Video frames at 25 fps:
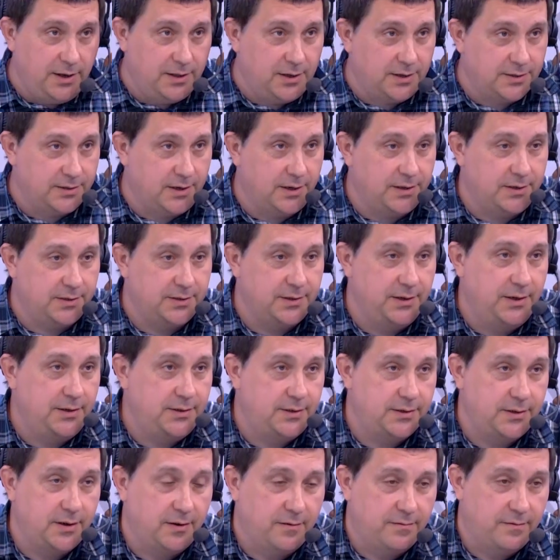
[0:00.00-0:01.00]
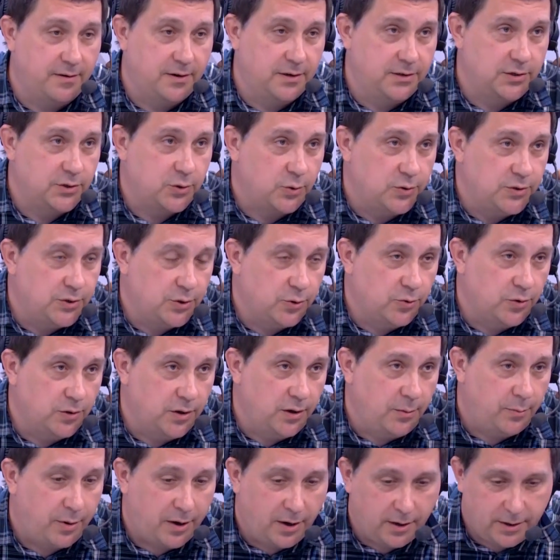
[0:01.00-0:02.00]
назад здесь, э, в
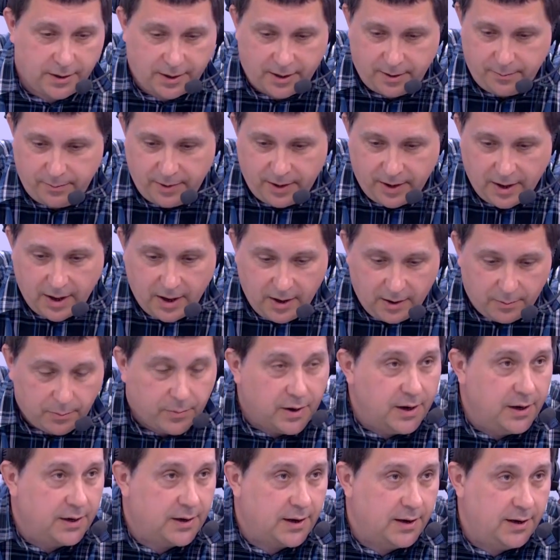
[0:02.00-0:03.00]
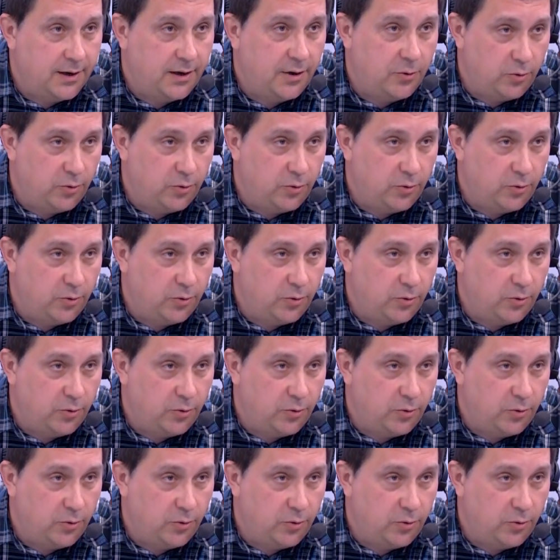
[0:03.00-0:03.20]
дискуссионной программе моей коллеги